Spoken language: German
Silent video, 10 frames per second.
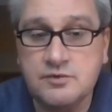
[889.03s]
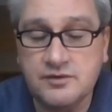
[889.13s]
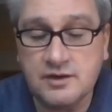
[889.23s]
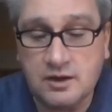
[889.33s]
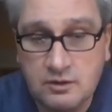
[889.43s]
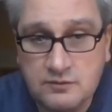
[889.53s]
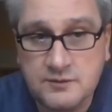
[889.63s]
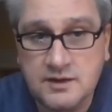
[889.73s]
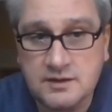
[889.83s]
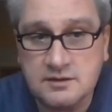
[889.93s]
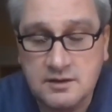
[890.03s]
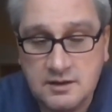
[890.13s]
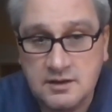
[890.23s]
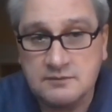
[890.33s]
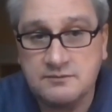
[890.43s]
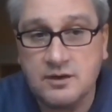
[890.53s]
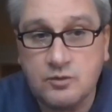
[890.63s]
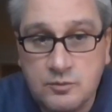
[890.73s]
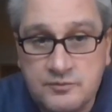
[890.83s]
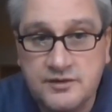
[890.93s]
Wir müssen auch fragen,
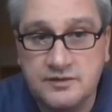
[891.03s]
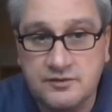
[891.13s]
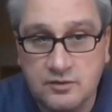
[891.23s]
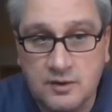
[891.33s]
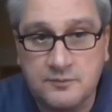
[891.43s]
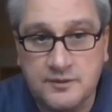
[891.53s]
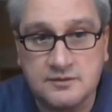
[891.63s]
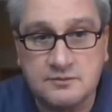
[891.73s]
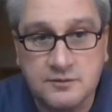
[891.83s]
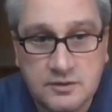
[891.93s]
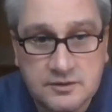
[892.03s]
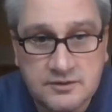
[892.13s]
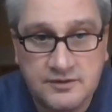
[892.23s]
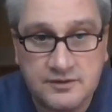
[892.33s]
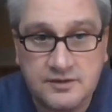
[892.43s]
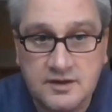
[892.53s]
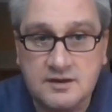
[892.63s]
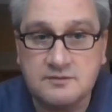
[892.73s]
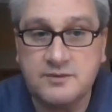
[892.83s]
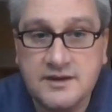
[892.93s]
warum sie zu Opfern geworden sind,
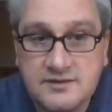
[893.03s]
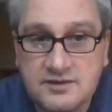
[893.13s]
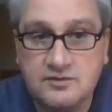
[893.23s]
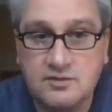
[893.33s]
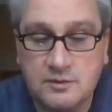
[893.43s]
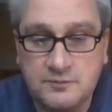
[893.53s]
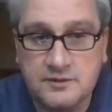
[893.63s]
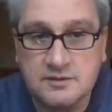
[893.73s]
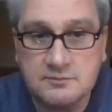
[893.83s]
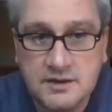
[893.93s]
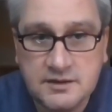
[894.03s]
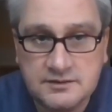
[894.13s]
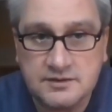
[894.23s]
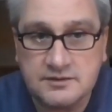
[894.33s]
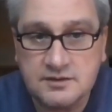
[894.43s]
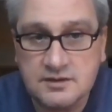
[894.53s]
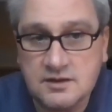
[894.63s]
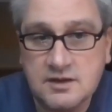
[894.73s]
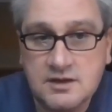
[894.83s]
wer sie zu Opfern gemacht hat.